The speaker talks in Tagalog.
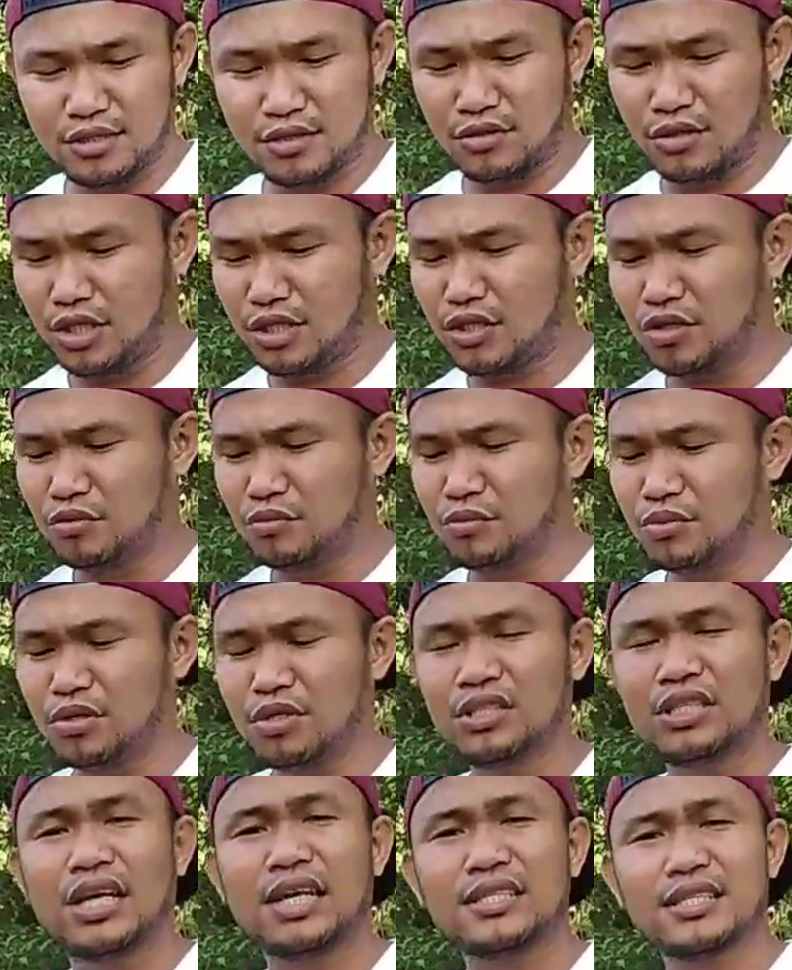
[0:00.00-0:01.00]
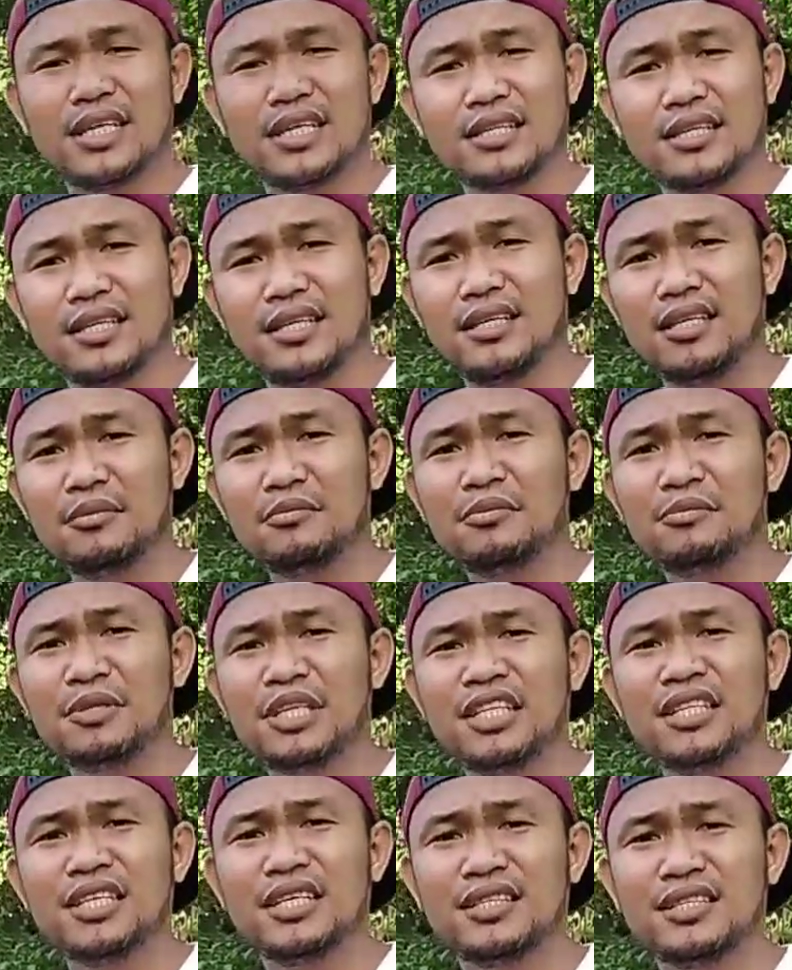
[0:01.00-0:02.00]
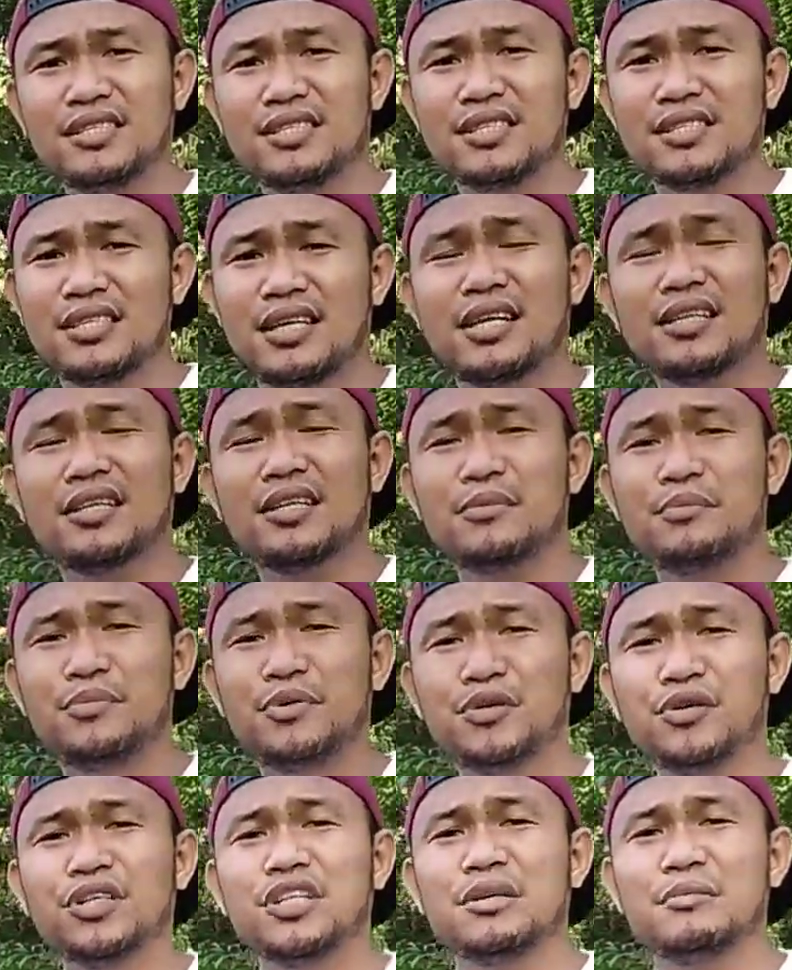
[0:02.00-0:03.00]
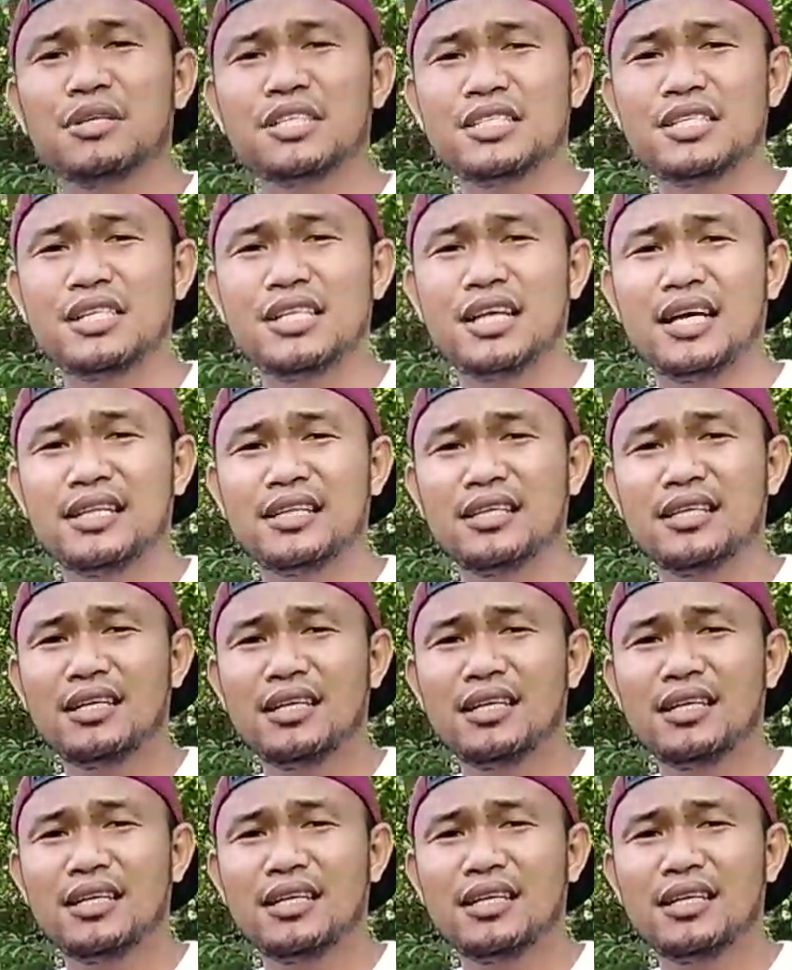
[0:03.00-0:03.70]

So, itong broadcock natin, i-breed natin siya sa ating pure na basilan